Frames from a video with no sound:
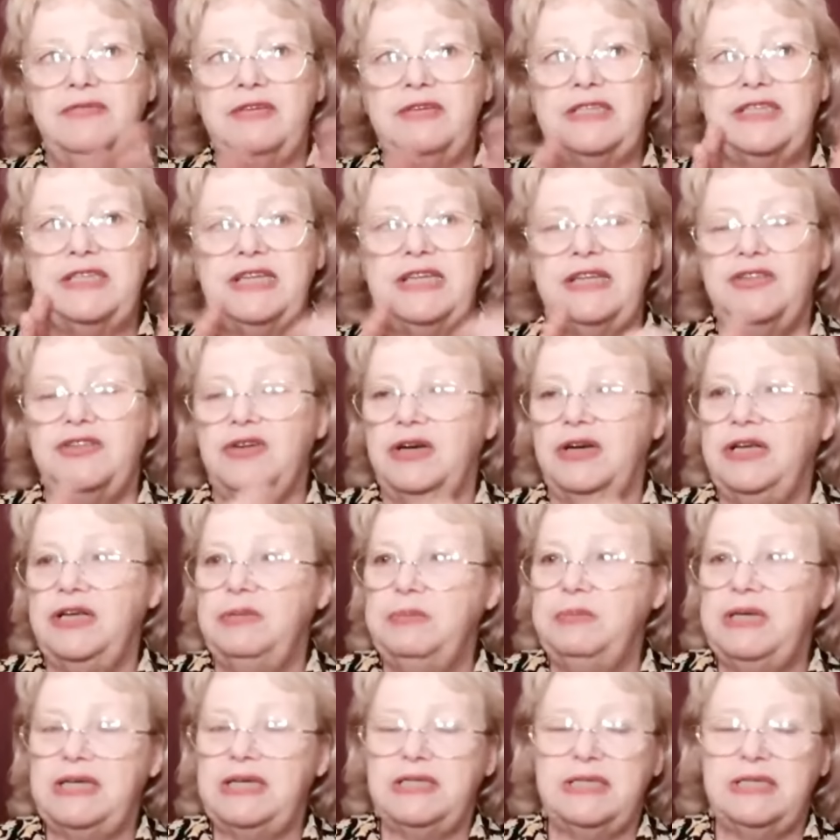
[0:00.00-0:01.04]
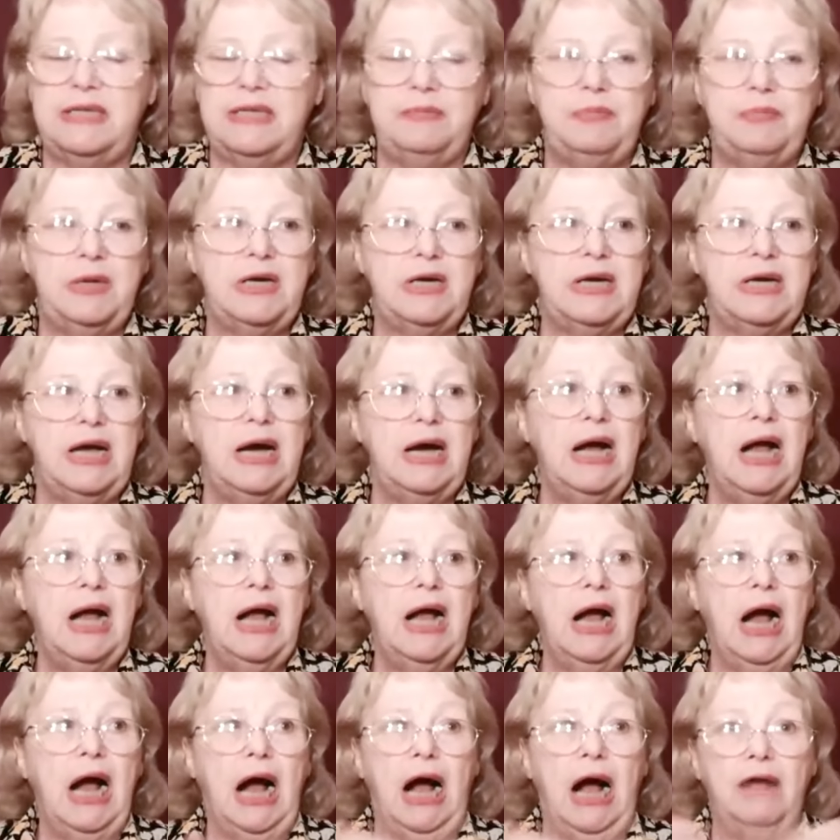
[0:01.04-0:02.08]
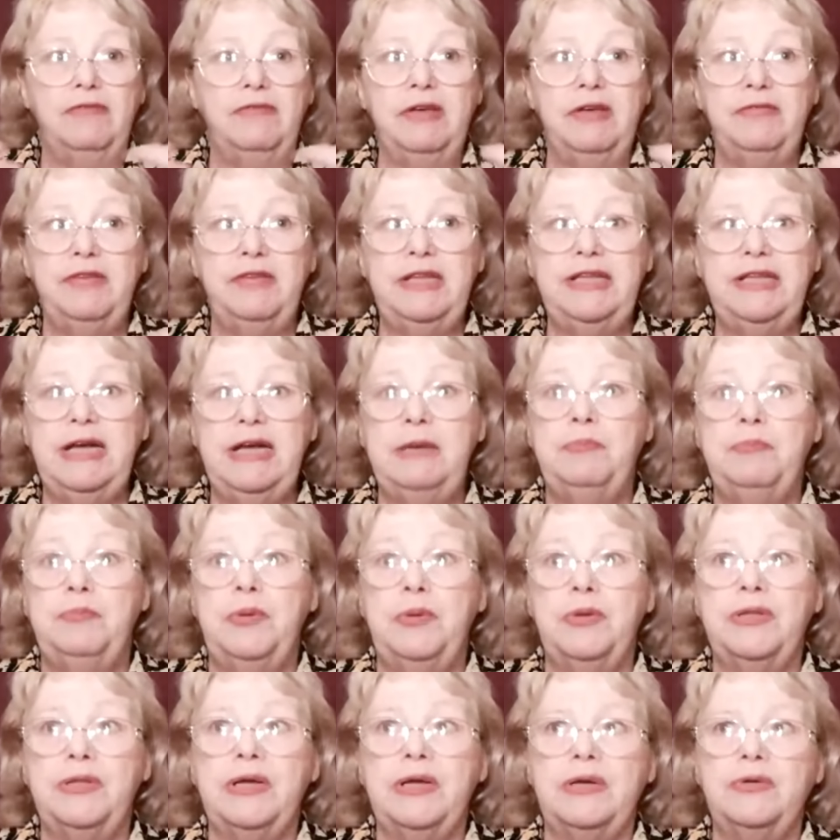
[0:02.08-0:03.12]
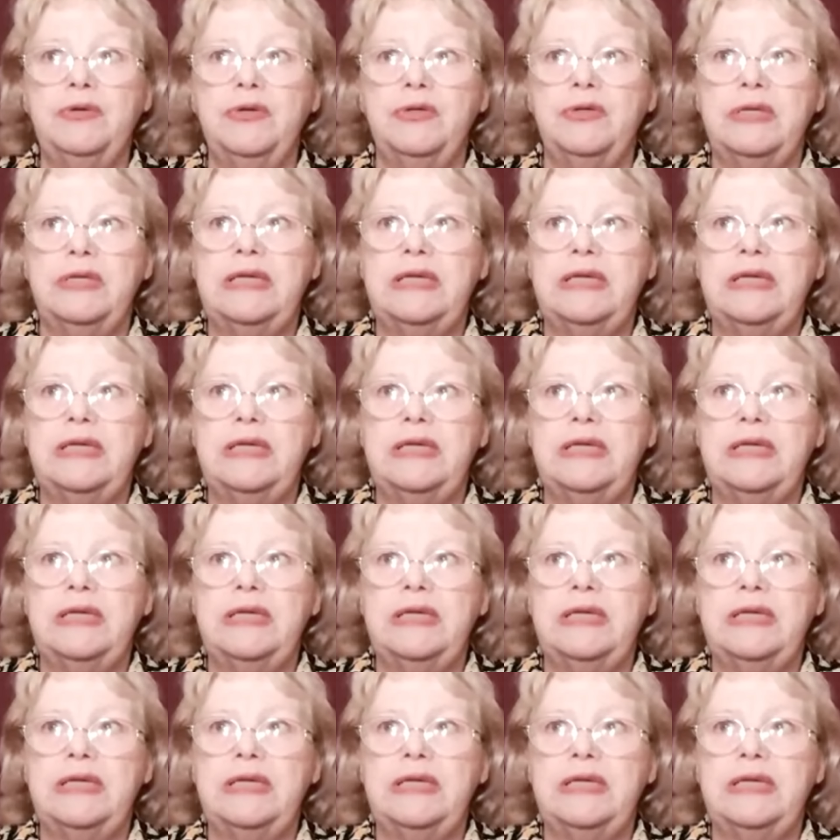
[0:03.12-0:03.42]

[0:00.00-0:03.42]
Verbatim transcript: Mein jüngerer Sohn, der damals siebeneinhalb Jahre alt war,